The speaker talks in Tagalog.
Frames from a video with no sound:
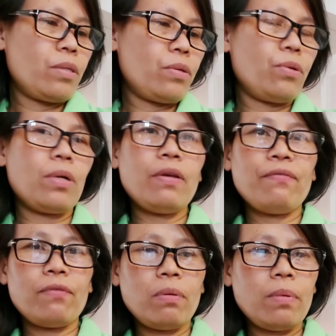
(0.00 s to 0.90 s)
Ito yung
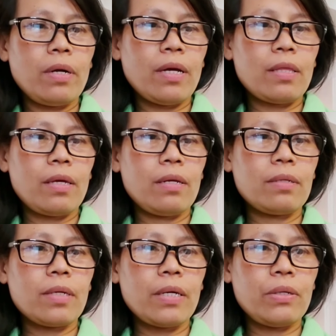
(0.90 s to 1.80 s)
leftover natin
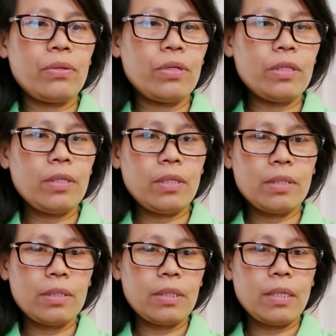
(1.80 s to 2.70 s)
ngayon.
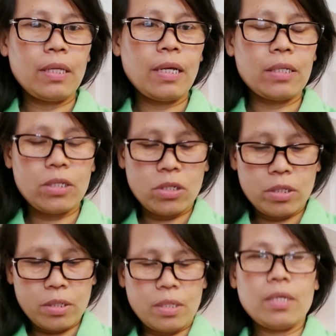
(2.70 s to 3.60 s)

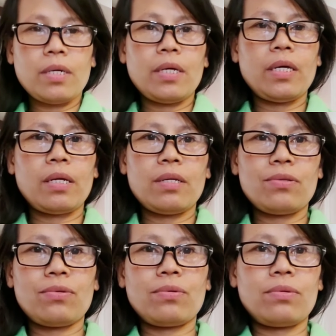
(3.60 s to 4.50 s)
Lunch. Ayan
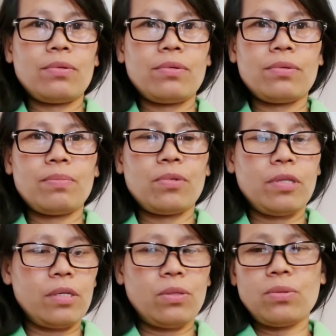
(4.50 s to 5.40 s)
itong
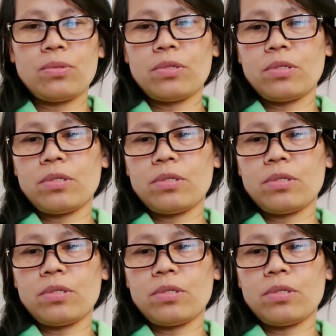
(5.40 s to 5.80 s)
potatoes.